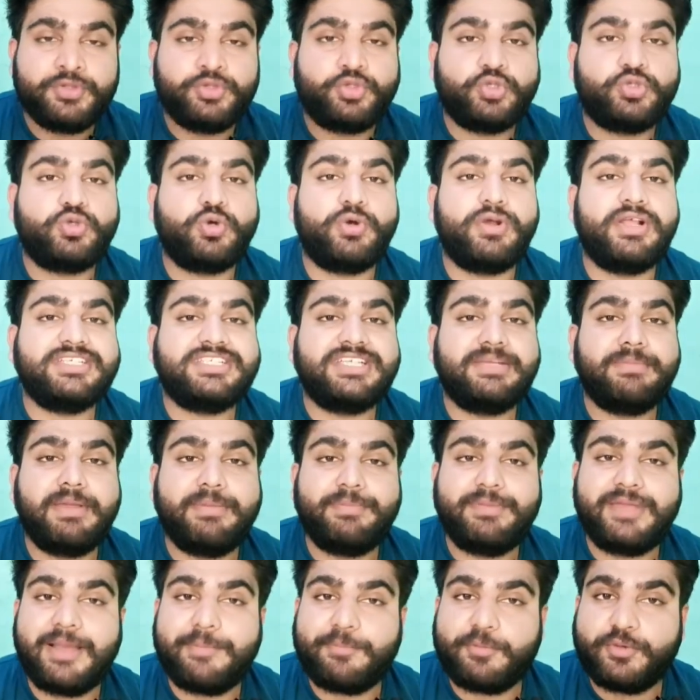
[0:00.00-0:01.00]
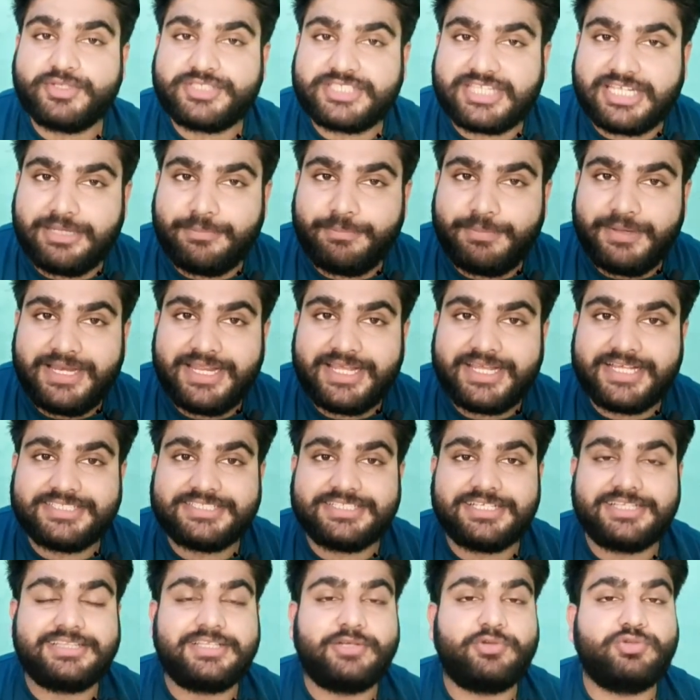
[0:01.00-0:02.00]
तो थोड़ा सा मैं भी आपको स्क्रीन पे लेके
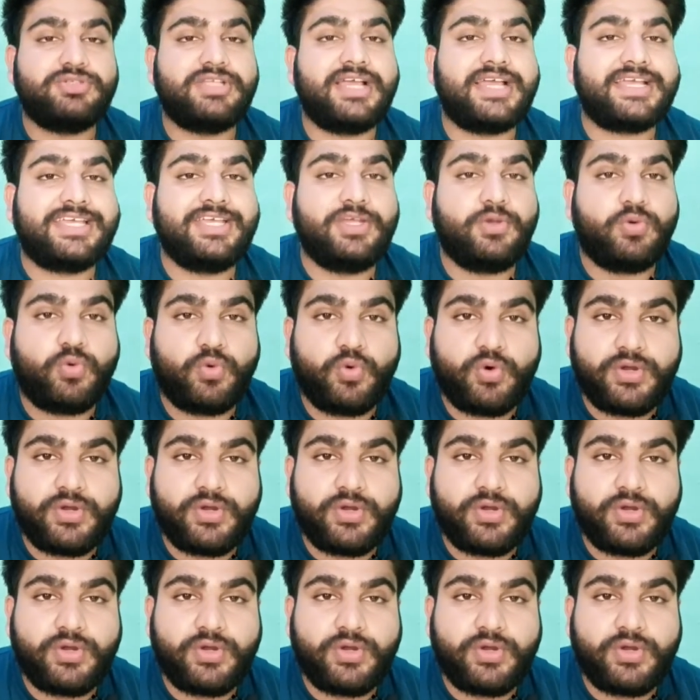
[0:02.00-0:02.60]
चलता हूं ताकि